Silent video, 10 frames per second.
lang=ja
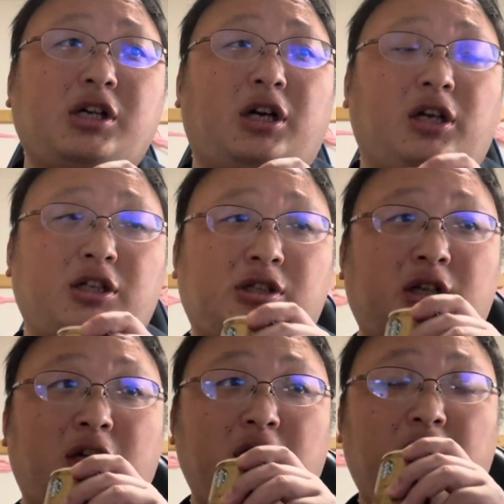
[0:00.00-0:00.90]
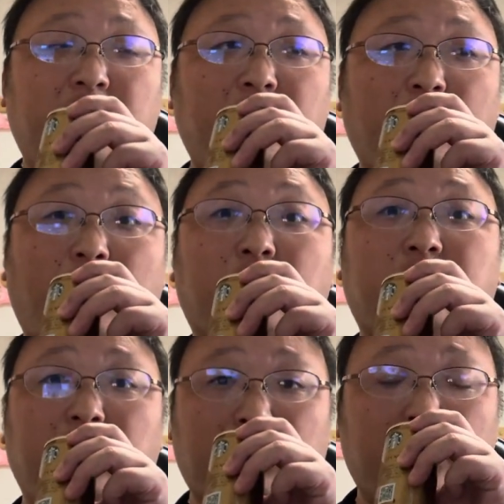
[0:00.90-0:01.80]
界がですね、えー、起こっ
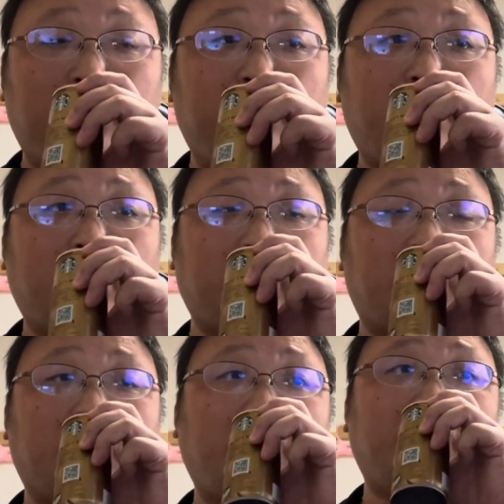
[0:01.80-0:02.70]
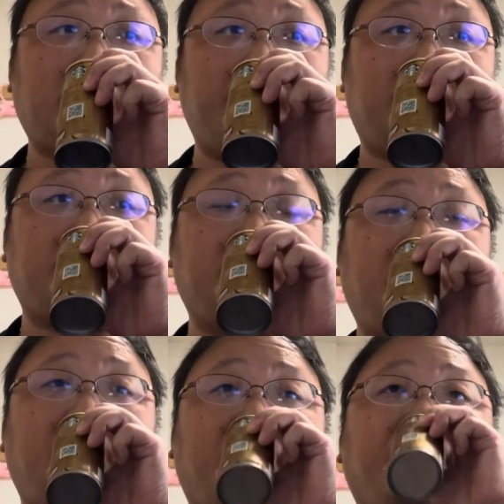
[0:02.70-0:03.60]
ているというようなところでございます。で、